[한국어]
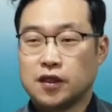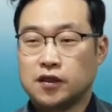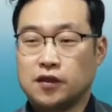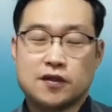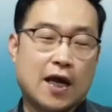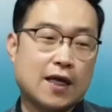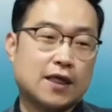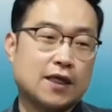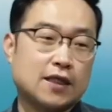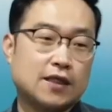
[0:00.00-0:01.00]
그것은
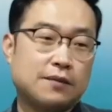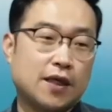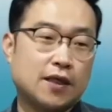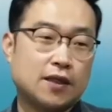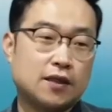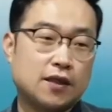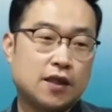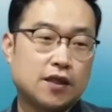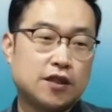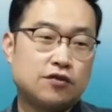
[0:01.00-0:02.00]
하나님의 일을
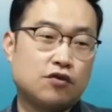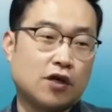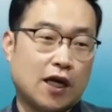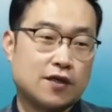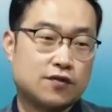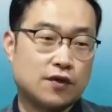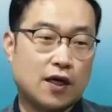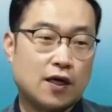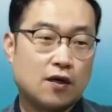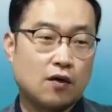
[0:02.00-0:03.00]
이루어 갈
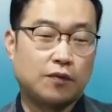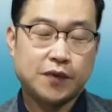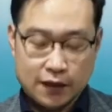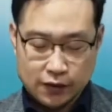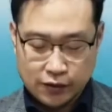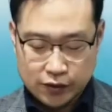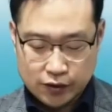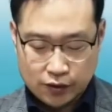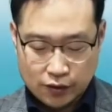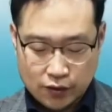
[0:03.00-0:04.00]
수가 없다는
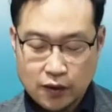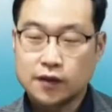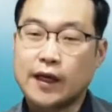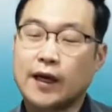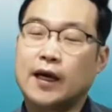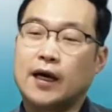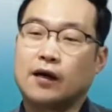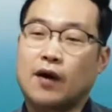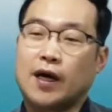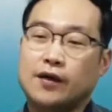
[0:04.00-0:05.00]
것이죠.
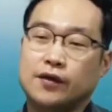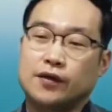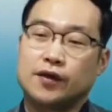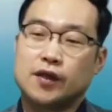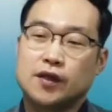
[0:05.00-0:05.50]
내가 과연